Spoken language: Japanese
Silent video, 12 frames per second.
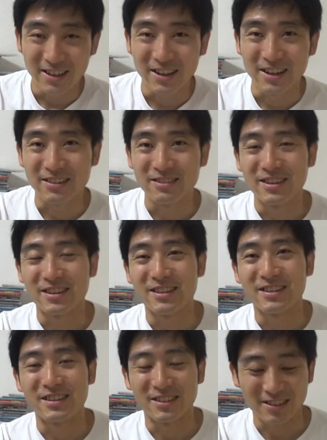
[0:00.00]
あれはね
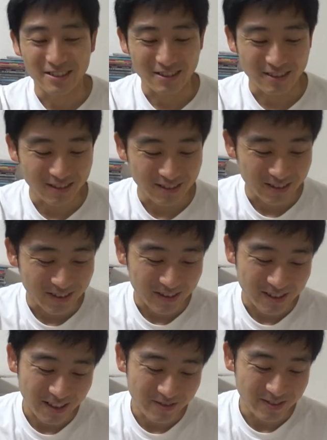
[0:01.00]
ちょっ
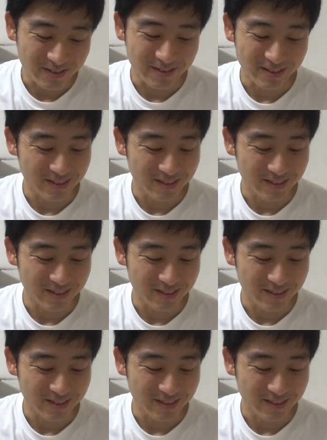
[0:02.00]
と多分うん